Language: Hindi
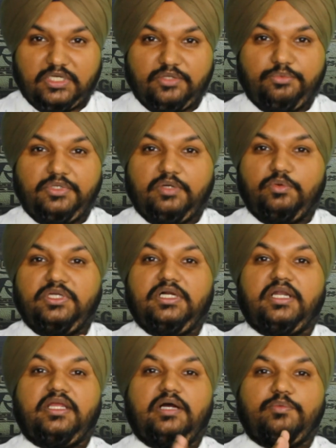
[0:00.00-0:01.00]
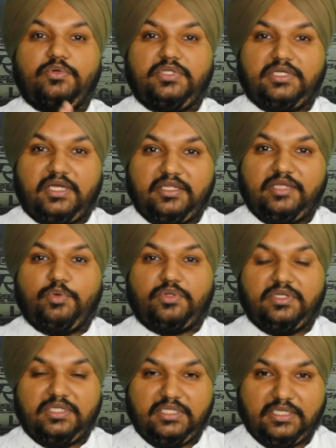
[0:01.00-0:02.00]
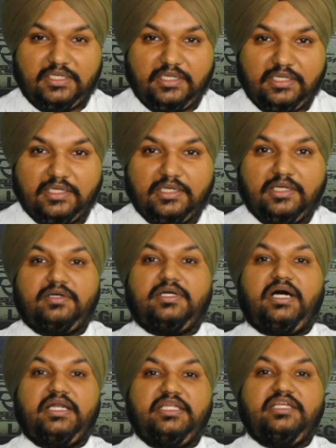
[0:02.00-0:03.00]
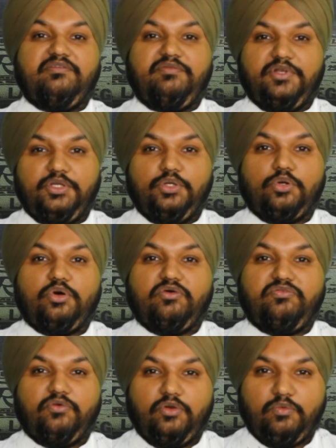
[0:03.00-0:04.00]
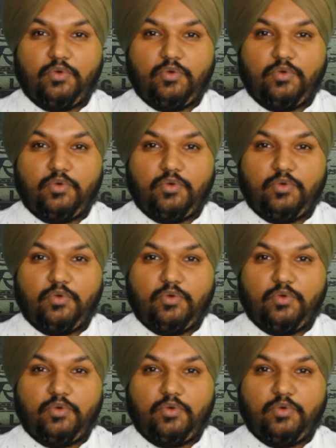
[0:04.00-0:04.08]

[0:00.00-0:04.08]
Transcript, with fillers: करी हुई है वही गाड़ियाँ आपको दिखाएंगे बुकिंग लेंगे गाड़ी की वीडियो को फुल